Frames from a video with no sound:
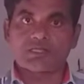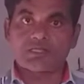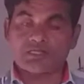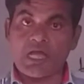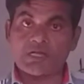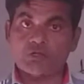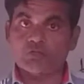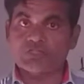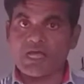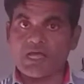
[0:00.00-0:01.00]
किसान
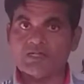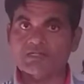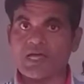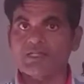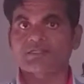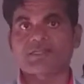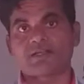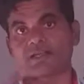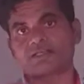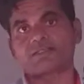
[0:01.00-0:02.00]
कुछ अनजानी
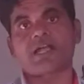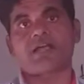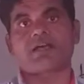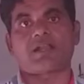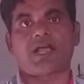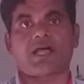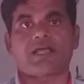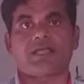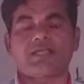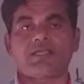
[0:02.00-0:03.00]
सी गलतियां कर
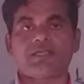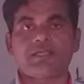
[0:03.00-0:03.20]
रहा है